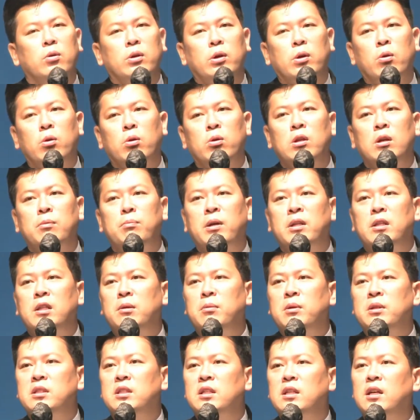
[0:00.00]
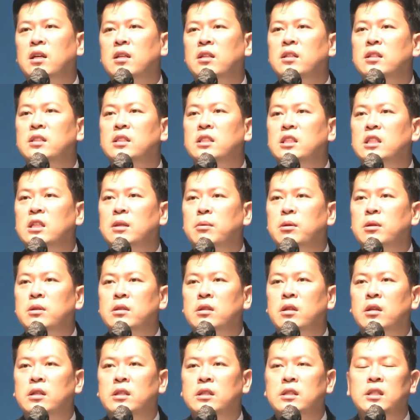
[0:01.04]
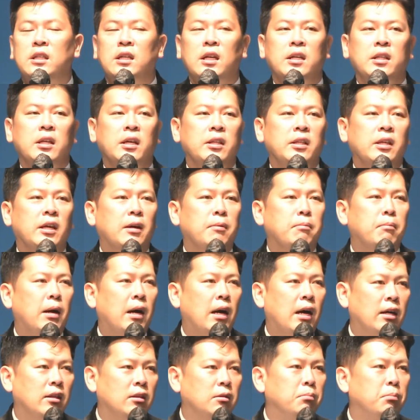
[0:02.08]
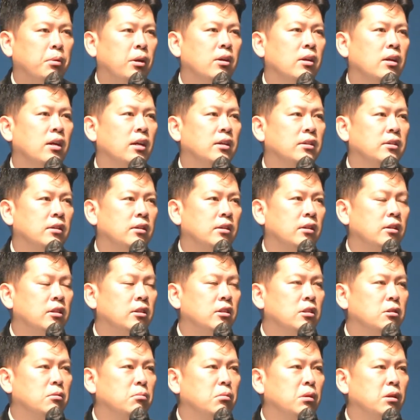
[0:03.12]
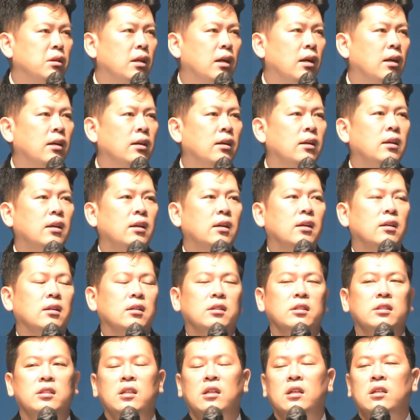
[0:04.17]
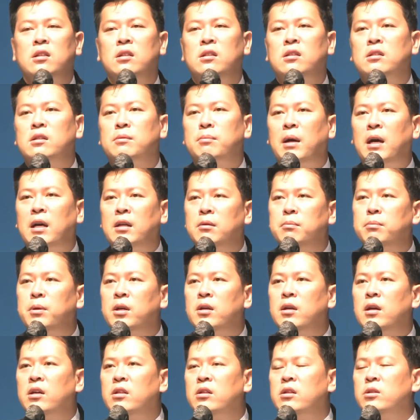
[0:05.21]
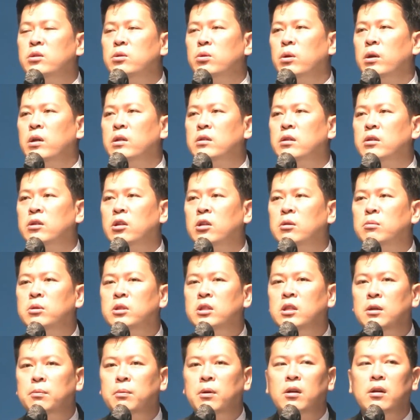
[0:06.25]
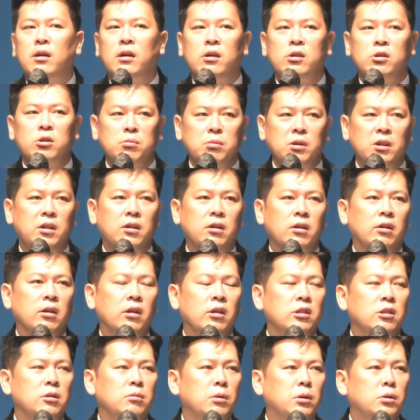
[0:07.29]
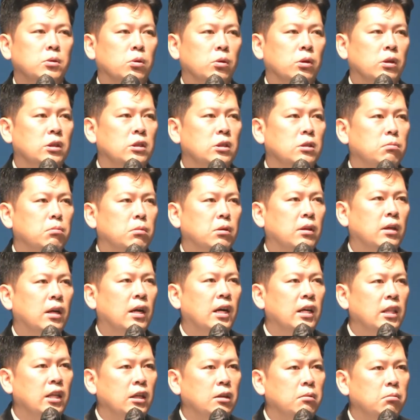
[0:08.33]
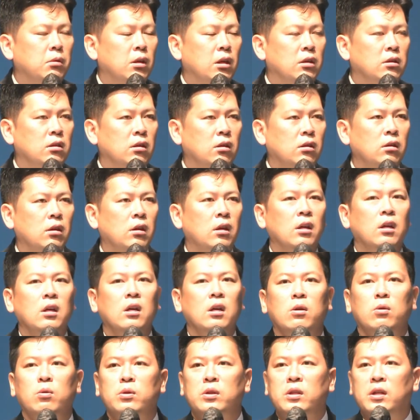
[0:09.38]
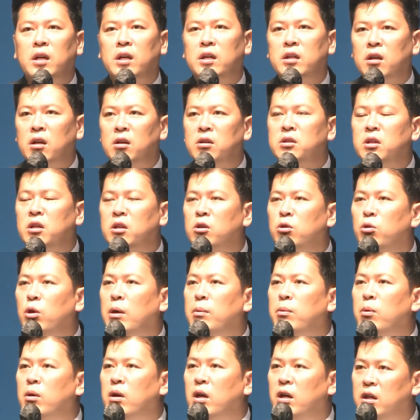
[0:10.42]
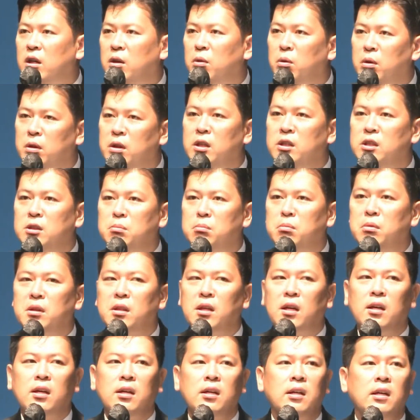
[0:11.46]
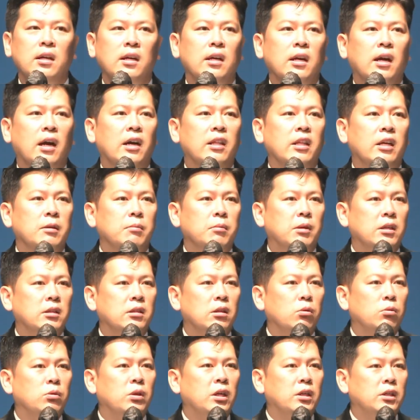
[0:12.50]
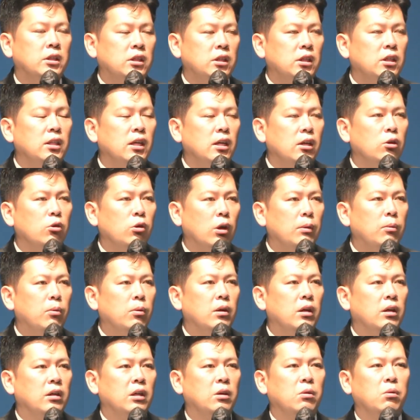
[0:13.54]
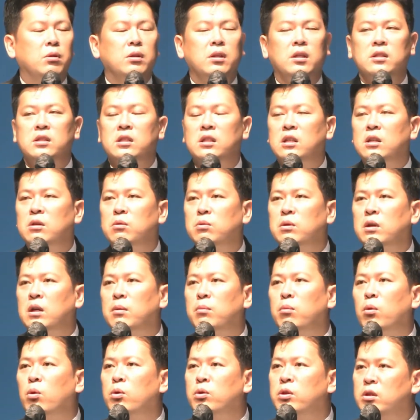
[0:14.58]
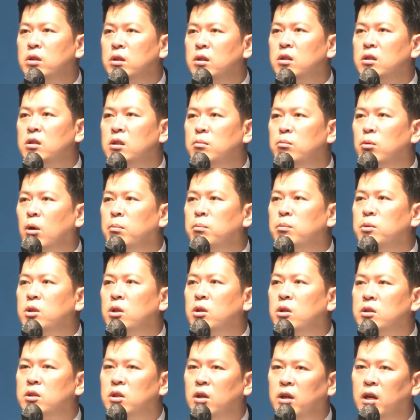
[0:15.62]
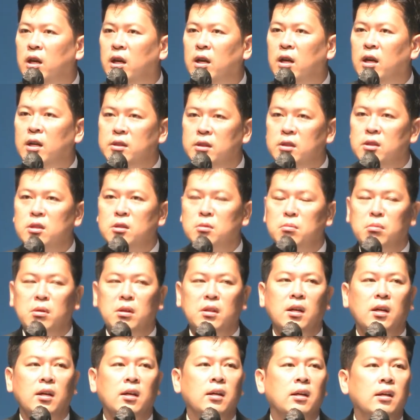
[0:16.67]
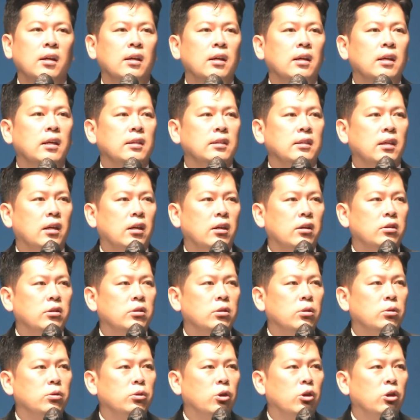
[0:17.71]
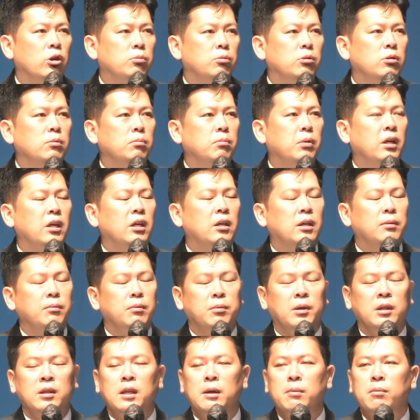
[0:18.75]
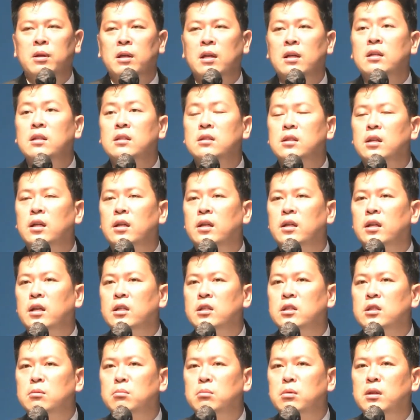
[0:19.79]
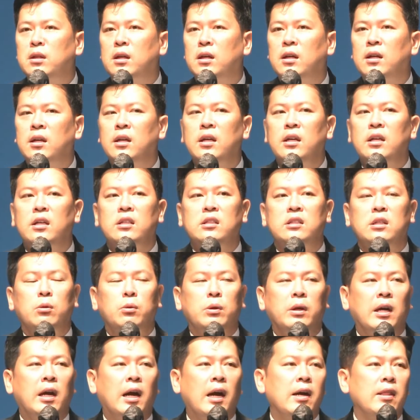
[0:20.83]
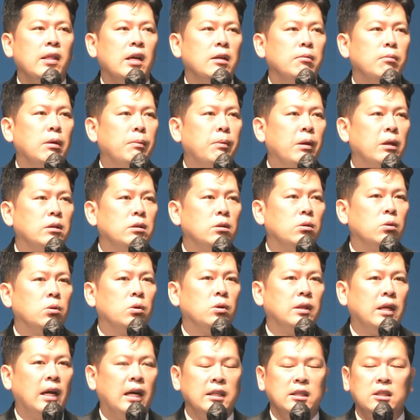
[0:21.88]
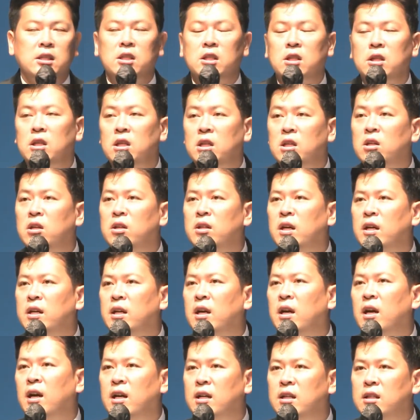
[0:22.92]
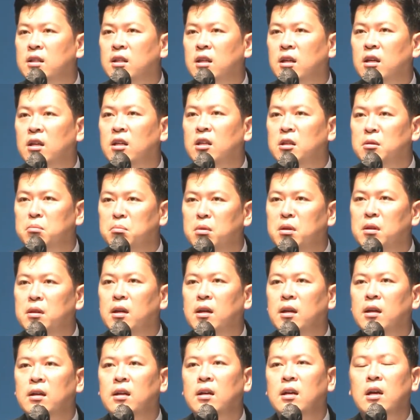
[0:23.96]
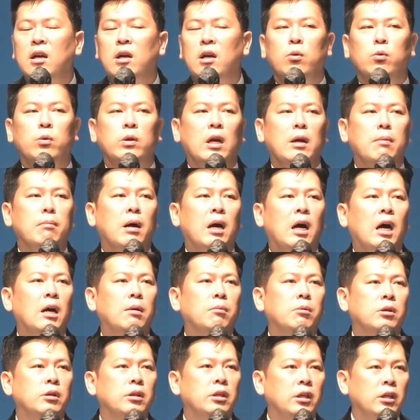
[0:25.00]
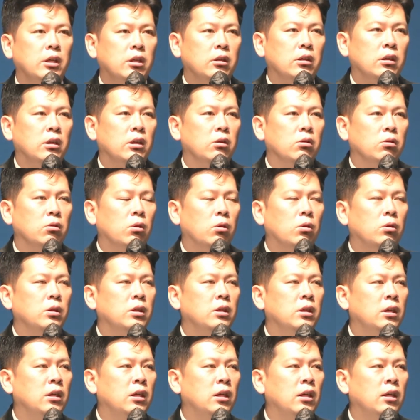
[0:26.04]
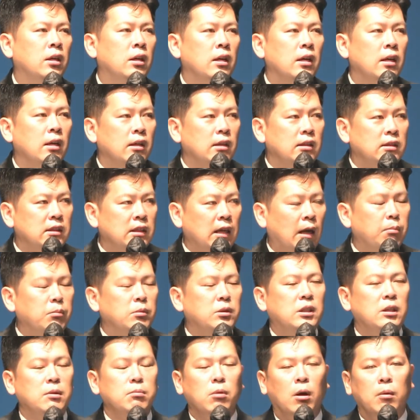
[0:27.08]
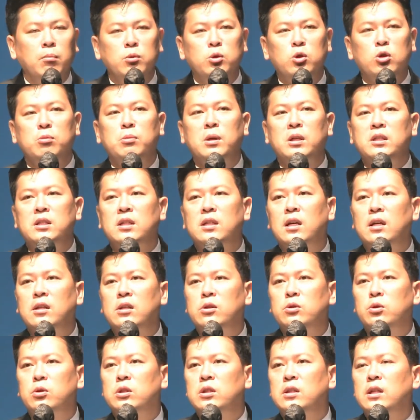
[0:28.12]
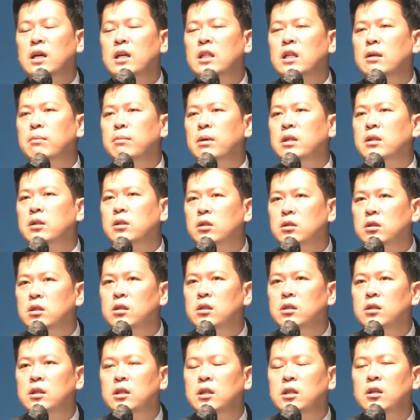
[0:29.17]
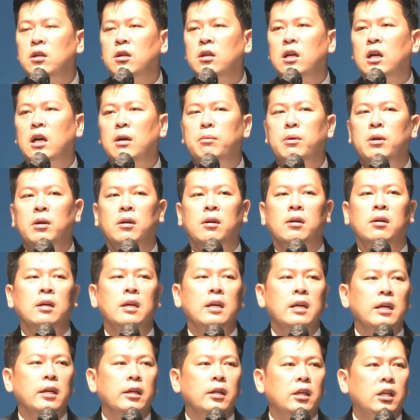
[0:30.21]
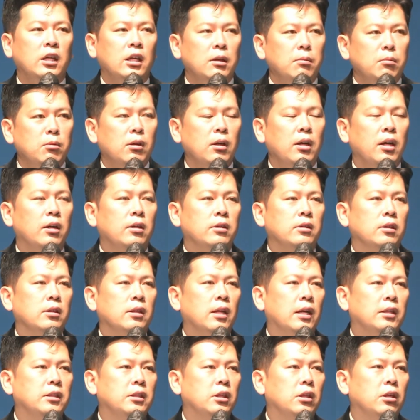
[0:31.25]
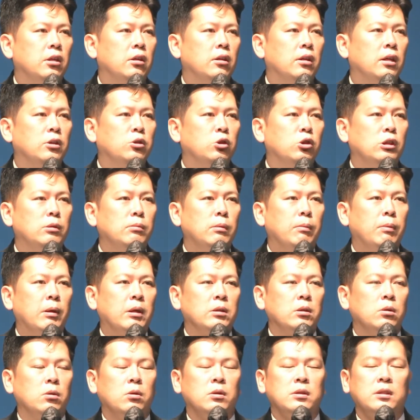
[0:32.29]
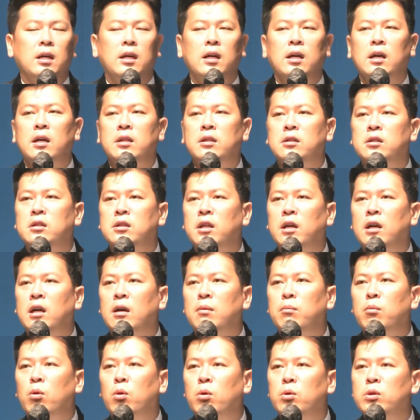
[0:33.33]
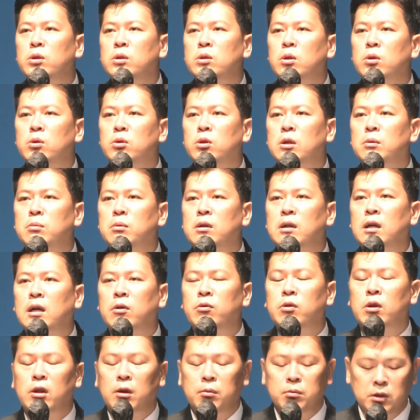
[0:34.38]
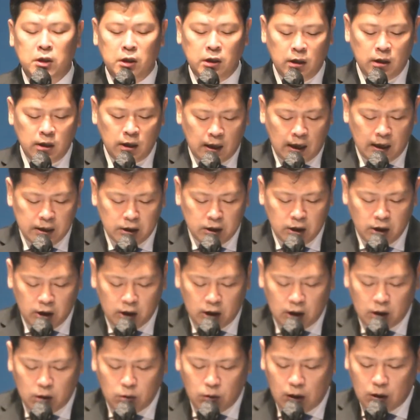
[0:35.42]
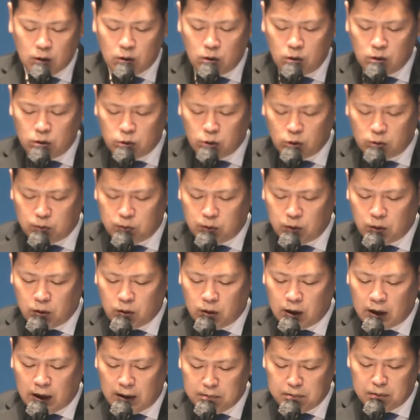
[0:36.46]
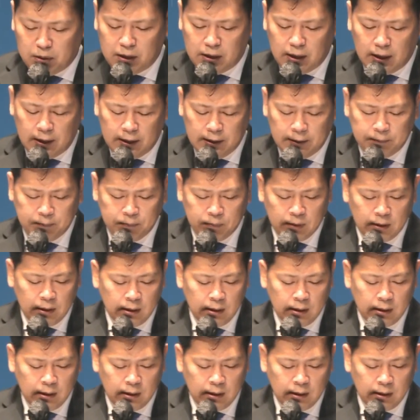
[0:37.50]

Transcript: 우리 코로나 팬데믹 시간을 지나면서 이 시간에 대한 많은 평가들이 있습니다. 그 시간 많은 평가들 속에서 여러분 이 평가를 좀 기억했으면 좋겠습니다. 하나님께서 우리의 영역을 회복하기 원하십니다. 하나님께서 우리의 신앙을 회복하기 원하시기 위해 모든 것을 멈춰서게 하셨습니다. 사랑하는 성도 여러분, 팬데믹의 끝자락에 있습니다. 이제 우리가 하나님의 백성으로 다시 일어나야 할 때입니다. 우리의 마음을 일으키고 이 잠시 멈춤의 시간을 주신 하나님의 뜻을 기억하며 힘을 내어서 다시 일어나 주님의 백성으로 살아가는 은혜가 모든 성도님들 가운데 넘치기를 간절히 기도하고 축복합니다.